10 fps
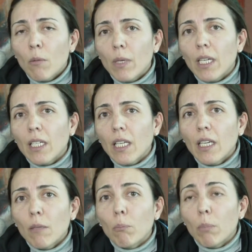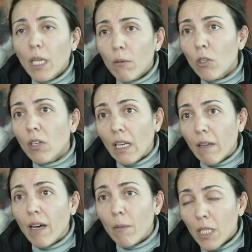para que previo
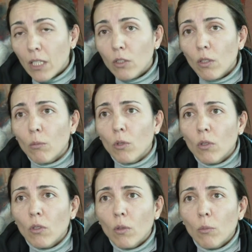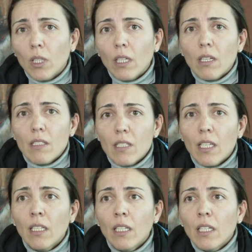relevamiento, como, dije
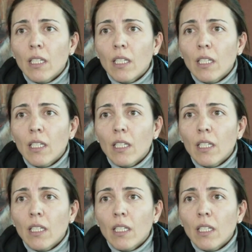recién,